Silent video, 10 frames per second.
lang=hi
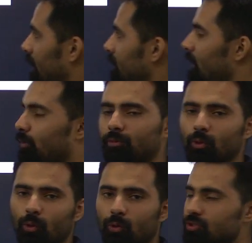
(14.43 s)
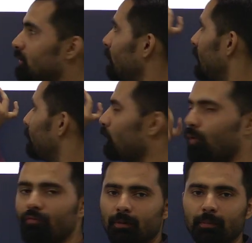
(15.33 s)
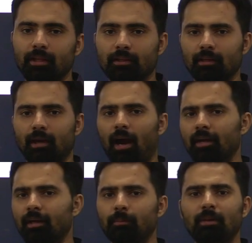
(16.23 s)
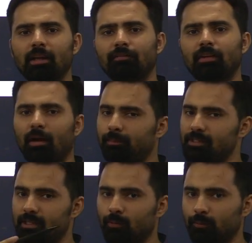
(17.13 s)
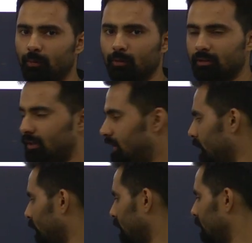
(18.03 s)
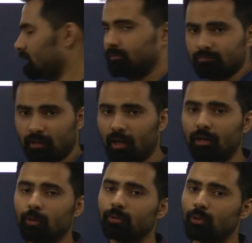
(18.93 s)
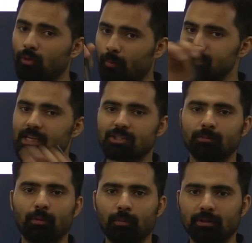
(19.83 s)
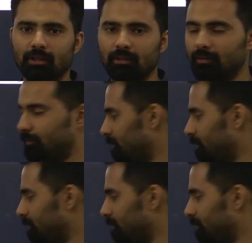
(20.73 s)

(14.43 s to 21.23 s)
ये दो क्वेश्चन मैंने आपको होमवर्क में दिए थे एंड आई बिलीव कि आपने इसे खुद ब खुद कर लिया होगा ना करो तो कमेंट सेक्शन में को बताना